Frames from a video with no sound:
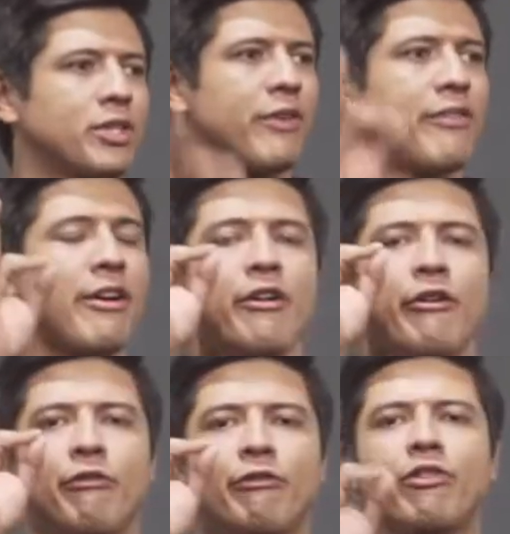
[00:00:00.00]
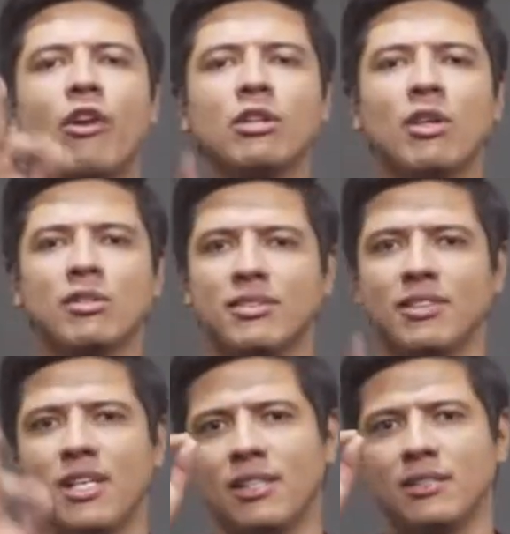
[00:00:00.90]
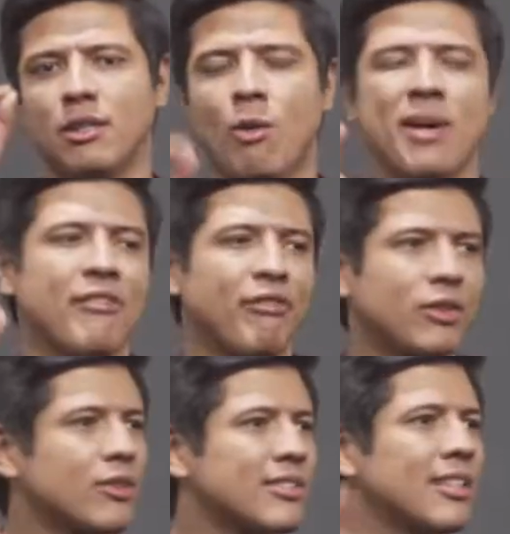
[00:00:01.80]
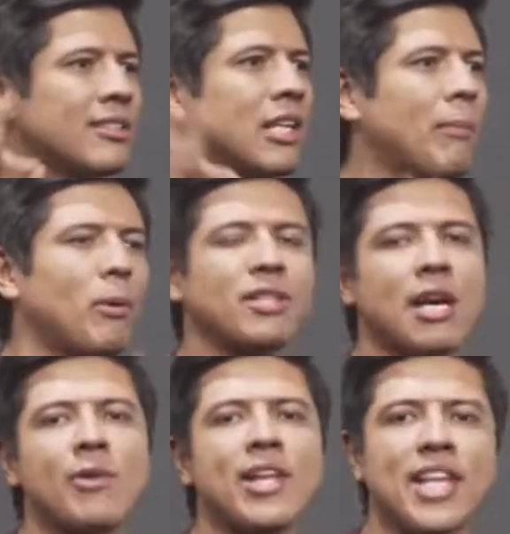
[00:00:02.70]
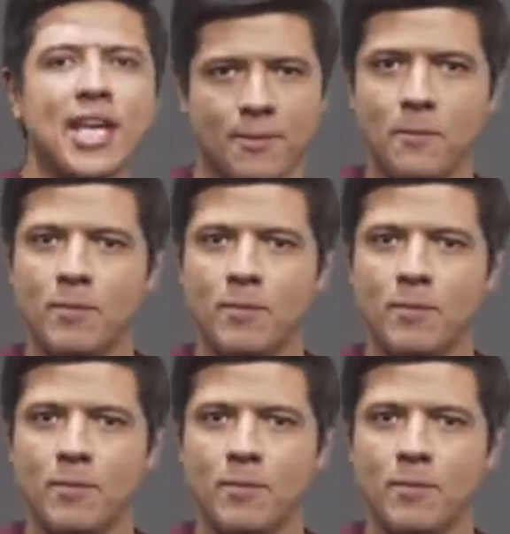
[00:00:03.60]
A gente vai ver fotossíntese, como é que fotossíntese ela pode cair no Enem.